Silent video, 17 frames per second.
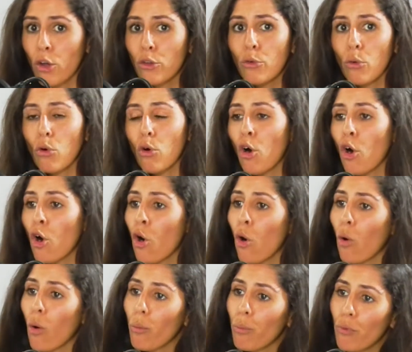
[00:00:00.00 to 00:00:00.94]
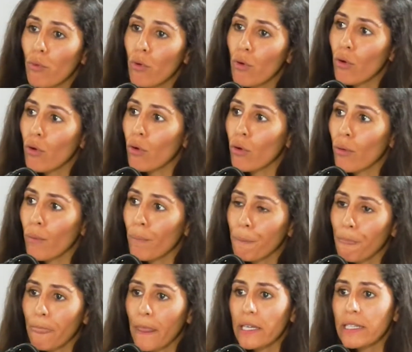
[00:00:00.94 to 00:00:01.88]
Donc on peut euh,
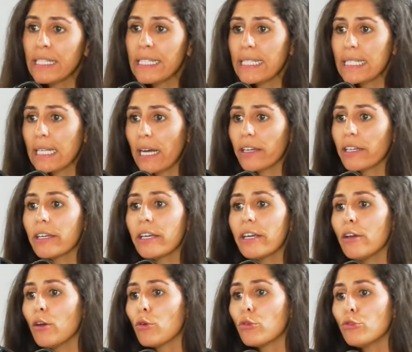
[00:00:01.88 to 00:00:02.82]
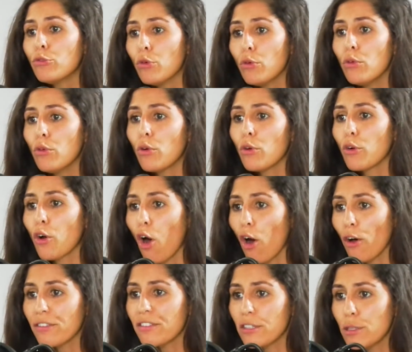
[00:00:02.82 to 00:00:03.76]
distinguer euh, deux
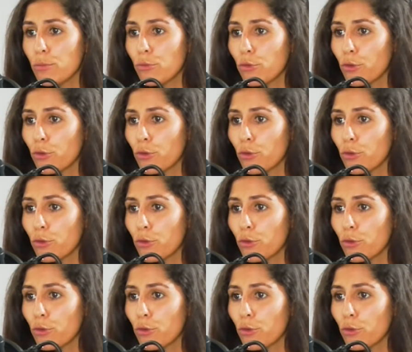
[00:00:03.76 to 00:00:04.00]
grands types